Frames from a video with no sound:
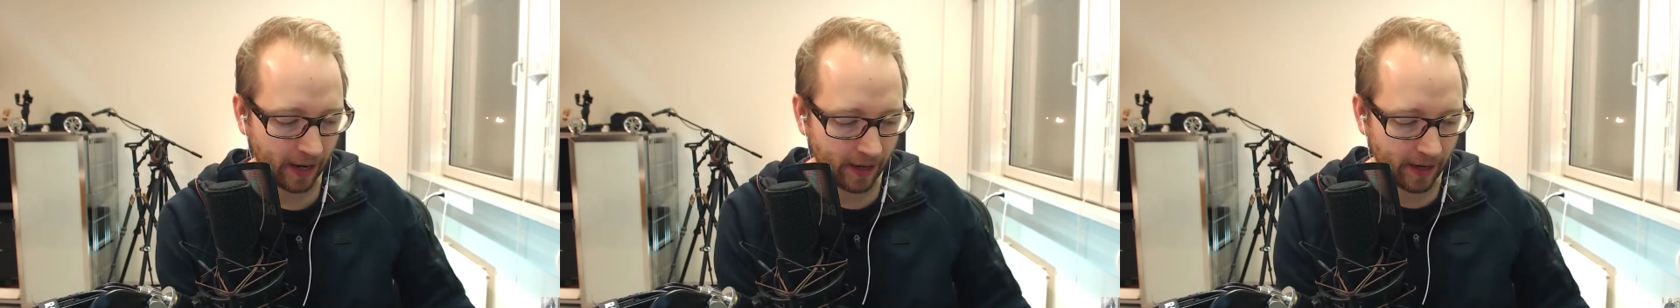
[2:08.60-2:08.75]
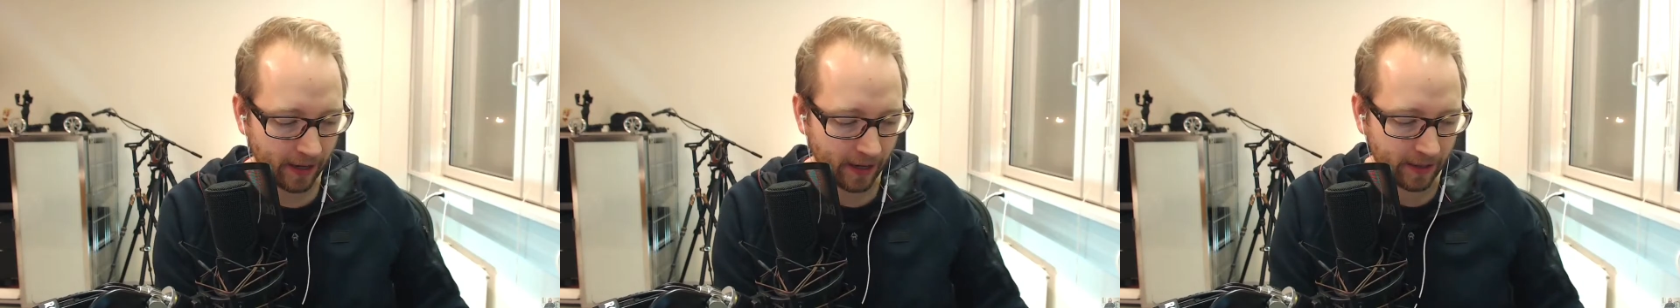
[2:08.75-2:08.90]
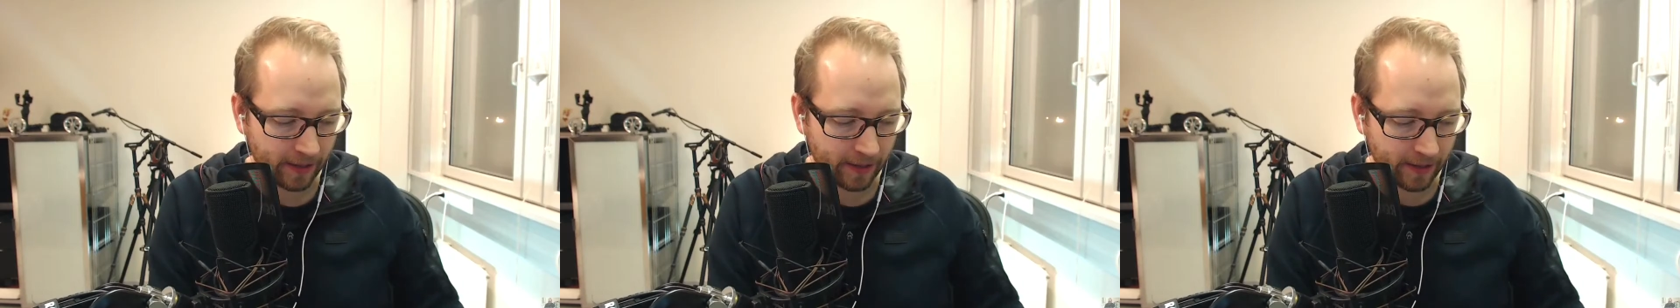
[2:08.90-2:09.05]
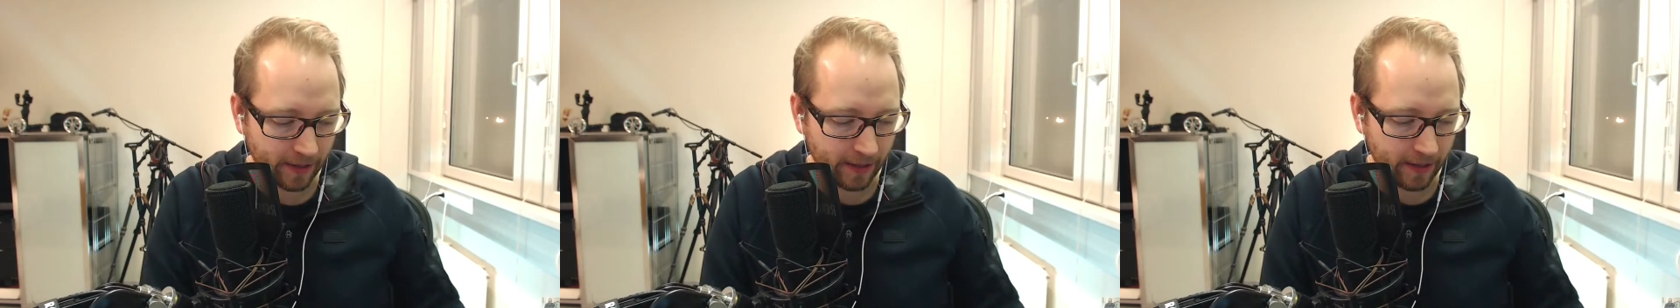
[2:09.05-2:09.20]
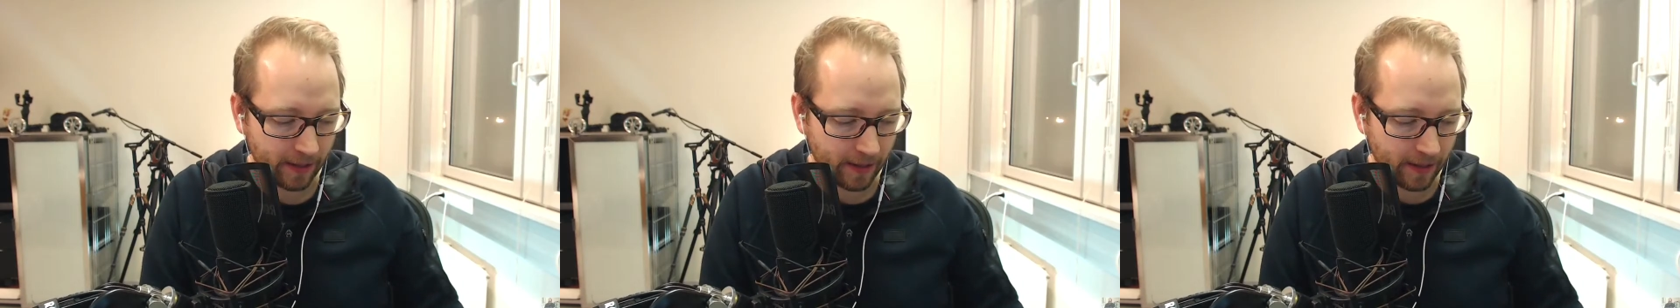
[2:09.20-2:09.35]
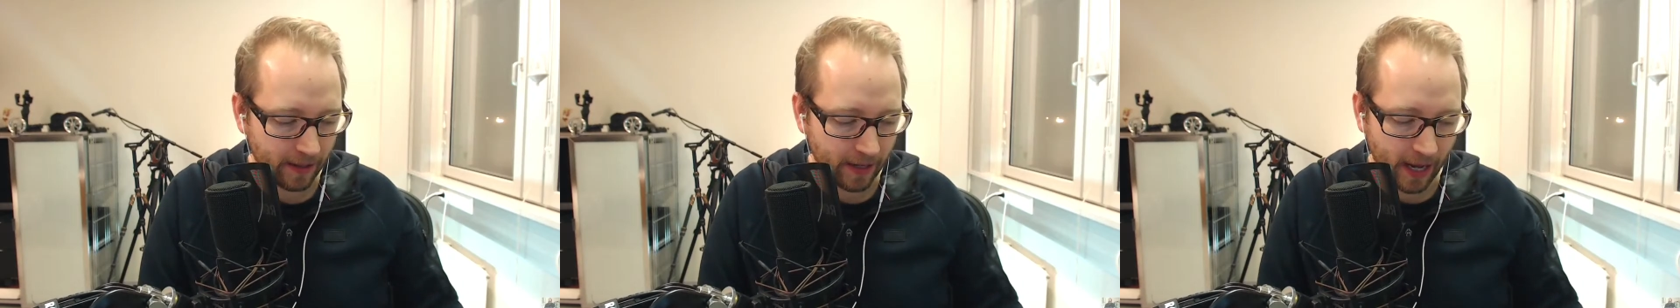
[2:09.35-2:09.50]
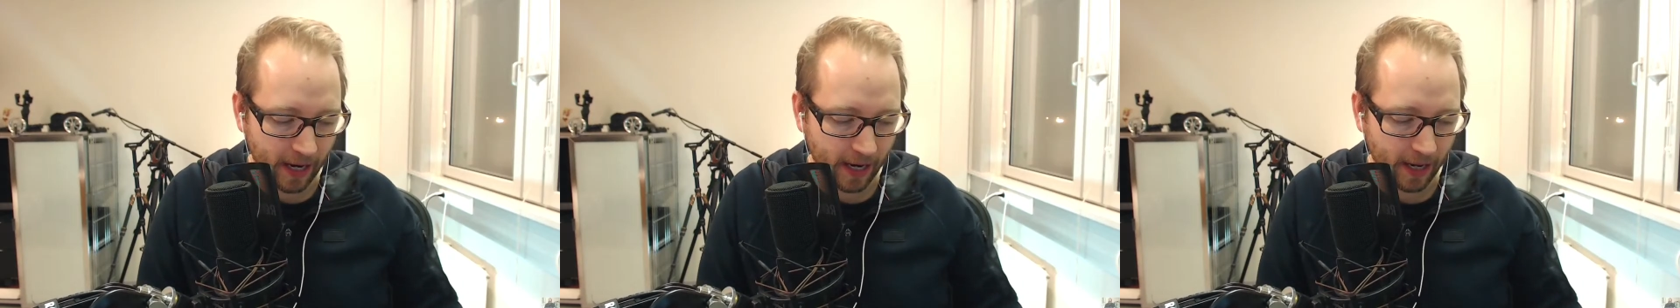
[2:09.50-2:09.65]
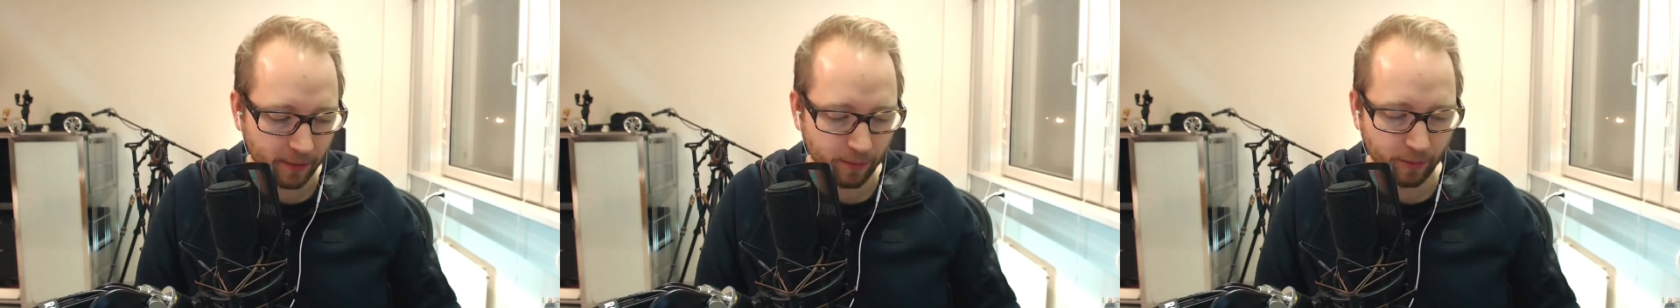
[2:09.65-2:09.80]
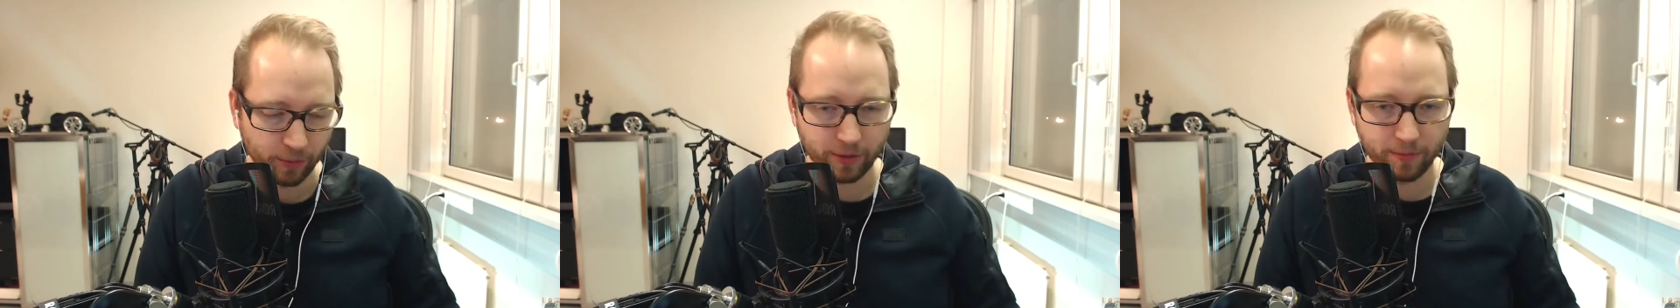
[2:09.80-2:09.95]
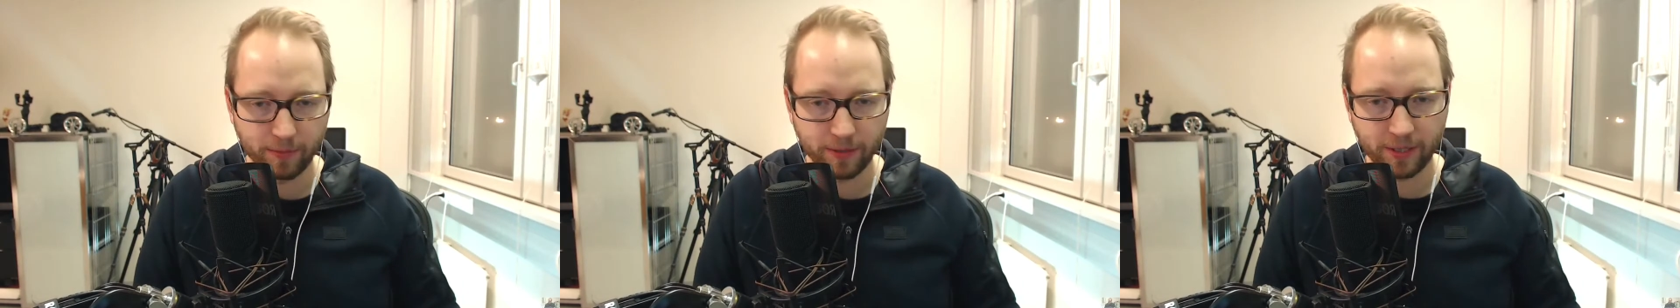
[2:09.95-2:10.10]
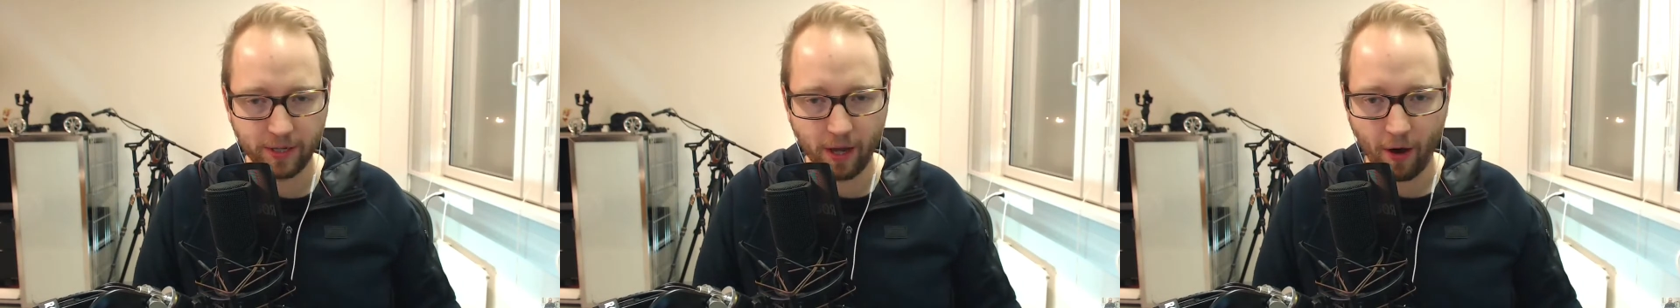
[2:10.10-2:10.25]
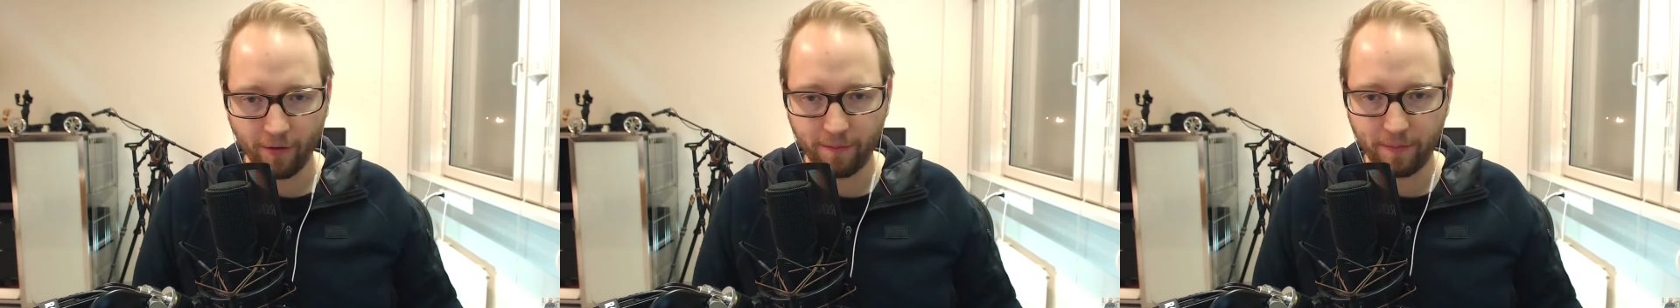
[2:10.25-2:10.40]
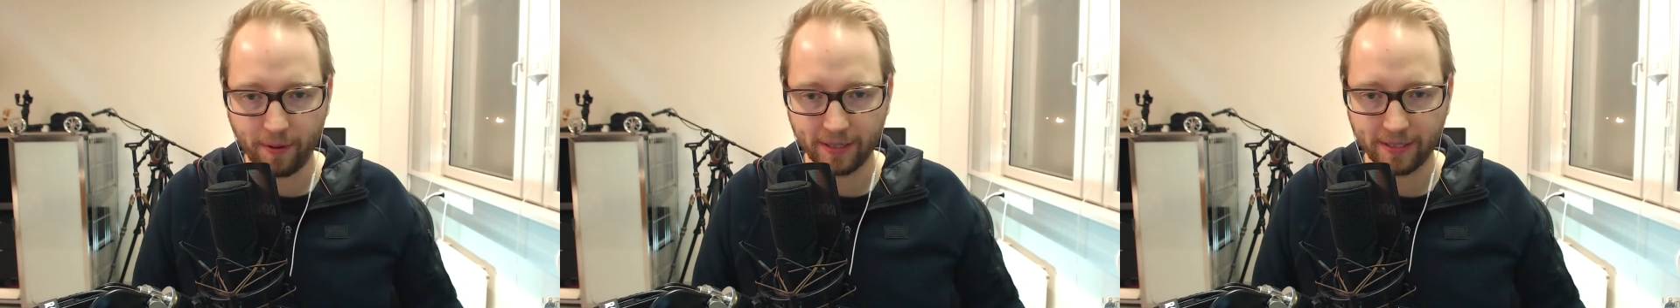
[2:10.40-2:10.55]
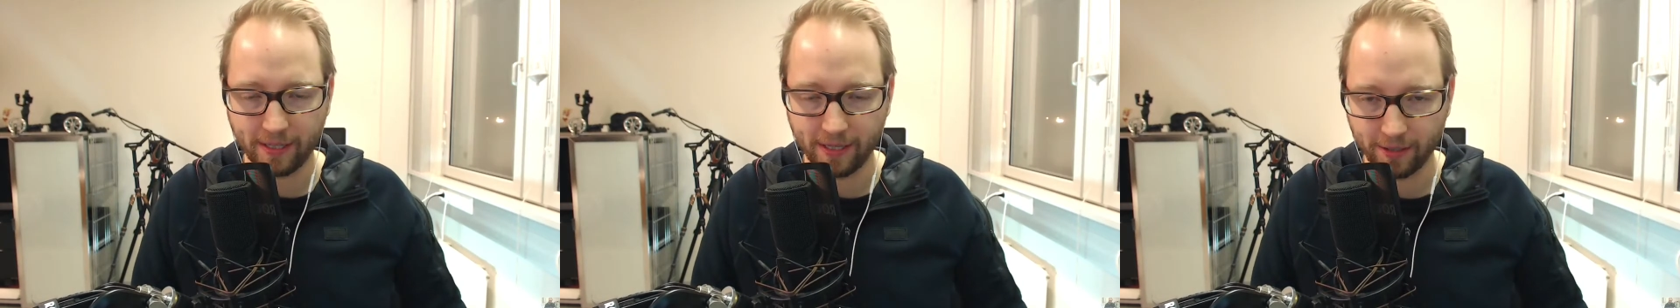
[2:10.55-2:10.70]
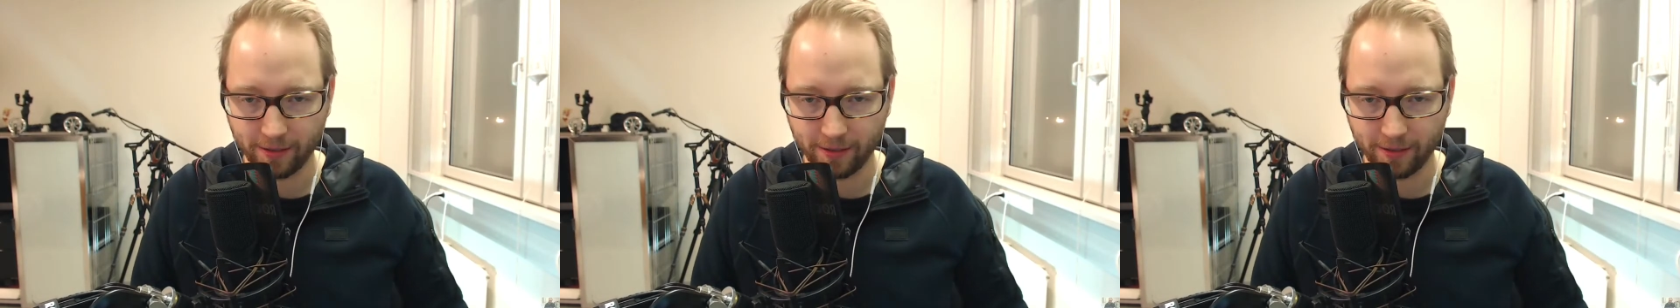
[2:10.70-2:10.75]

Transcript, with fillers: nein, nein. Drückst? Nein, nein, du musst ein bisschen aufpassen.